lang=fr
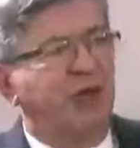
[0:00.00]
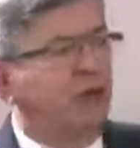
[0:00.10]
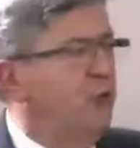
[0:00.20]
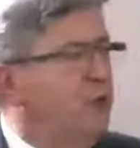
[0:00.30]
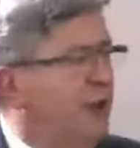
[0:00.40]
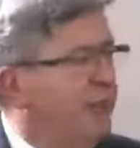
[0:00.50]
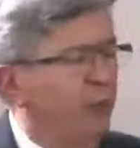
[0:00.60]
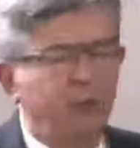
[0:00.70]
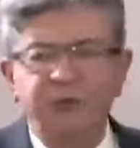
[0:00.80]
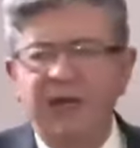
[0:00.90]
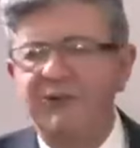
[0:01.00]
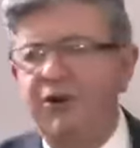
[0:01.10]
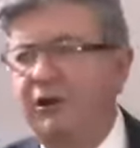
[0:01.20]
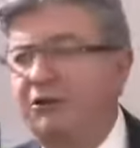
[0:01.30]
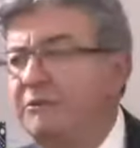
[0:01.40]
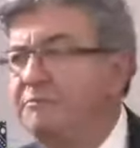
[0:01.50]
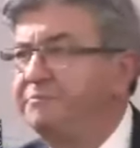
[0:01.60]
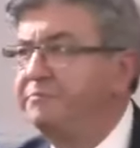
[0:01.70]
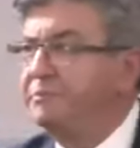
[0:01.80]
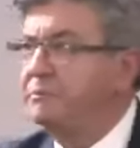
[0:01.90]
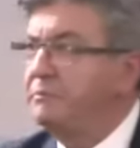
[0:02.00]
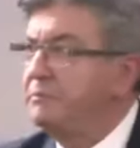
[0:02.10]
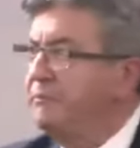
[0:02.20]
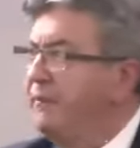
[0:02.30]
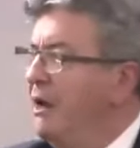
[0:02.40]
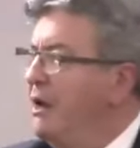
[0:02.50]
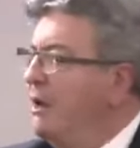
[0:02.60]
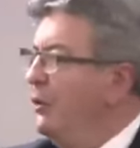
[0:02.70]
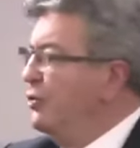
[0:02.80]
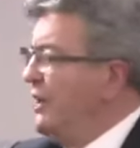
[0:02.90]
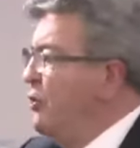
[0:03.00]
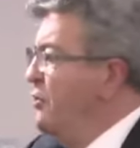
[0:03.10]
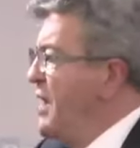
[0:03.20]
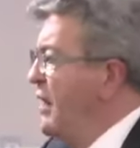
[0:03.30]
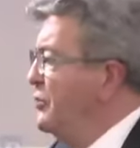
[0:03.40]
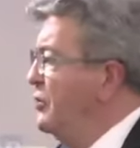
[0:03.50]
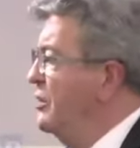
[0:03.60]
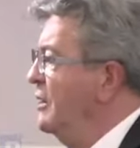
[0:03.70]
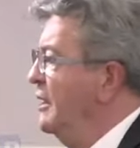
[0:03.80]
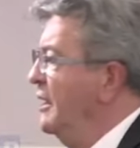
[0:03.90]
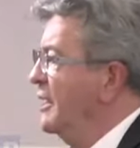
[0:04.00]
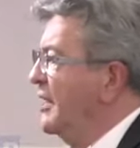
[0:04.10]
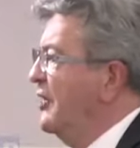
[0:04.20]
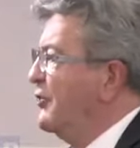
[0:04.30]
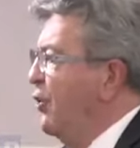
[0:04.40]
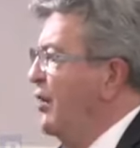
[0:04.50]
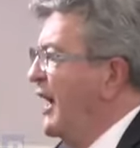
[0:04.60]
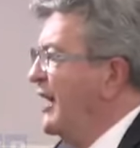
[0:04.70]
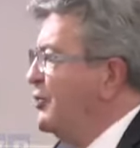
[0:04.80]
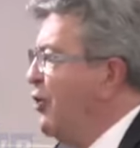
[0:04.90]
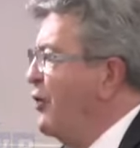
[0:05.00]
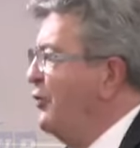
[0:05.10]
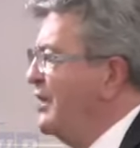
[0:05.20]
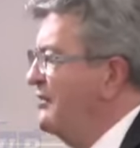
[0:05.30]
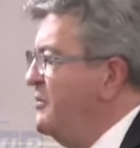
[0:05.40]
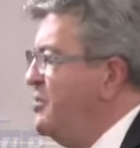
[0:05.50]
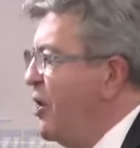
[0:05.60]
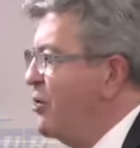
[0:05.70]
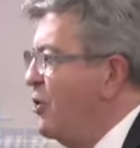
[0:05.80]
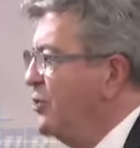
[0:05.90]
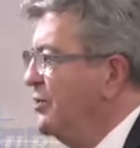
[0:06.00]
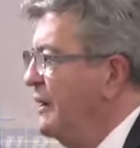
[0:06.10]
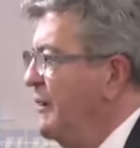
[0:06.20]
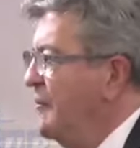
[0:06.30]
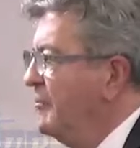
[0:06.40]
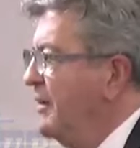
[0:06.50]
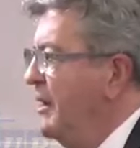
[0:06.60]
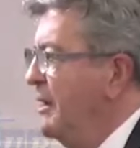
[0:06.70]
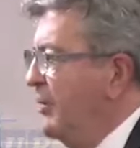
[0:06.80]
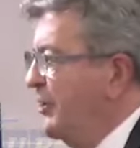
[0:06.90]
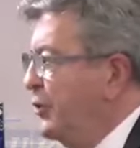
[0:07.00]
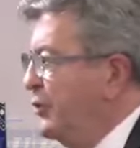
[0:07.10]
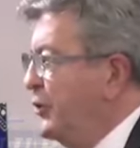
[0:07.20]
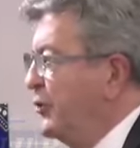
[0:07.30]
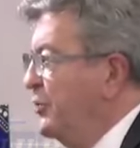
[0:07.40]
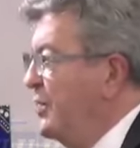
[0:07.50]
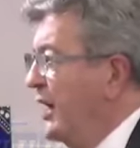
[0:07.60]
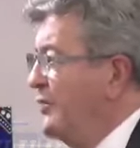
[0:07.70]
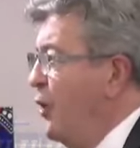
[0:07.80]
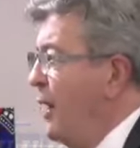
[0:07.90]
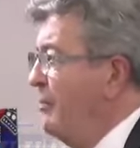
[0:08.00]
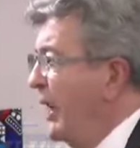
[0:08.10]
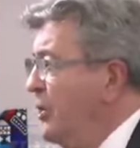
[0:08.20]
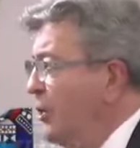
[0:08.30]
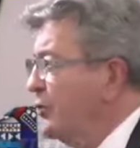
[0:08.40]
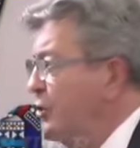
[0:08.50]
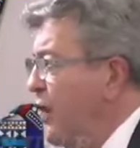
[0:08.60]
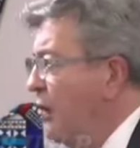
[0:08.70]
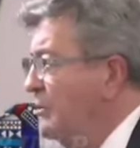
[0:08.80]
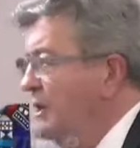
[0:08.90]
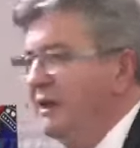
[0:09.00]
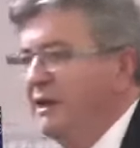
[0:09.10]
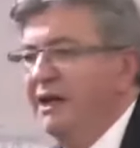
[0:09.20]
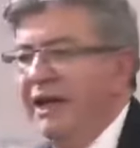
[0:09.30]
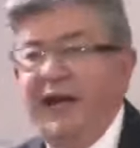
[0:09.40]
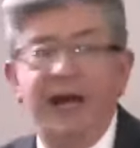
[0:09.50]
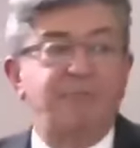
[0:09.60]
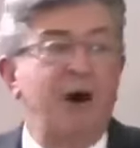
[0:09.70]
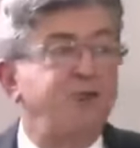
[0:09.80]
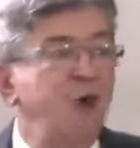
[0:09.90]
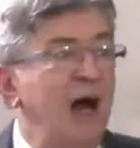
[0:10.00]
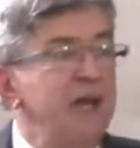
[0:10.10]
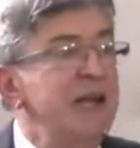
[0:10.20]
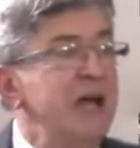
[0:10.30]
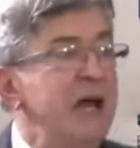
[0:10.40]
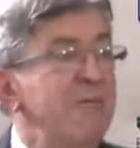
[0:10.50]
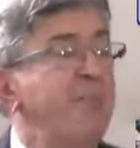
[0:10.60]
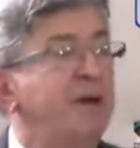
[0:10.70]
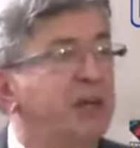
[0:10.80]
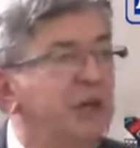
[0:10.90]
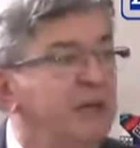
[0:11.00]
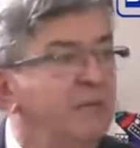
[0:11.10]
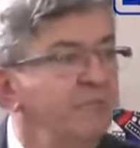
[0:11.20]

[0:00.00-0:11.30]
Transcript: et que nous appelons nous des révoltes Nous avons bien vu quels sont les réseaux que vous avez mis en cause, parce que ce sont des réseaux impériaux souvent et parfois liés à ma patrie.